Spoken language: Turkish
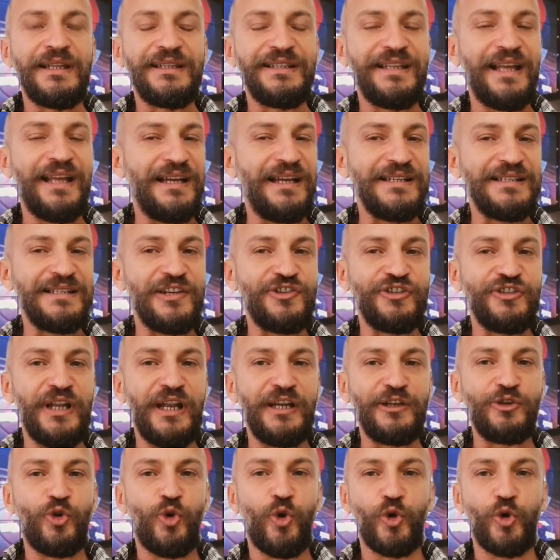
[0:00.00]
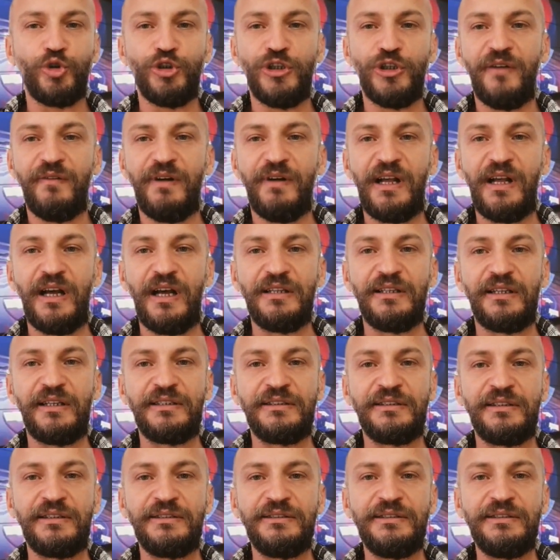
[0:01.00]
Değerli izleyiciler, korona
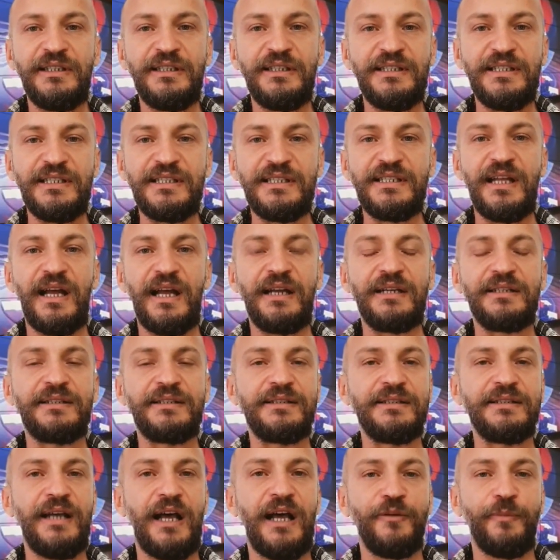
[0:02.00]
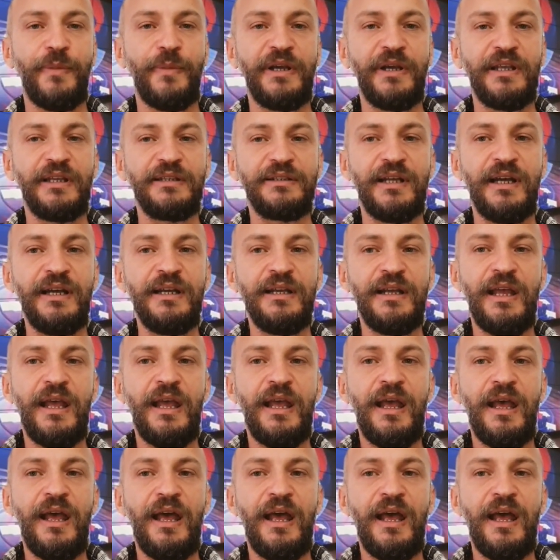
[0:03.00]
vakalarının hızla arttığı Almanya'da